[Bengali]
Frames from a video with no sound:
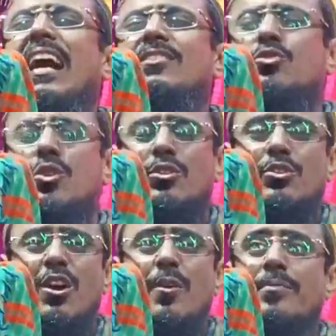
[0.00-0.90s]
কাজ
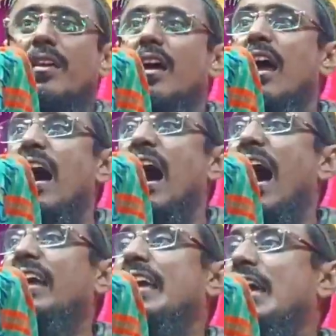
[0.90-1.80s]
করত
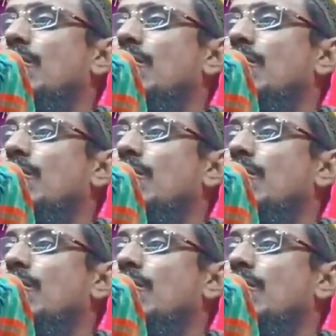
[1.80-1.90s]
আগে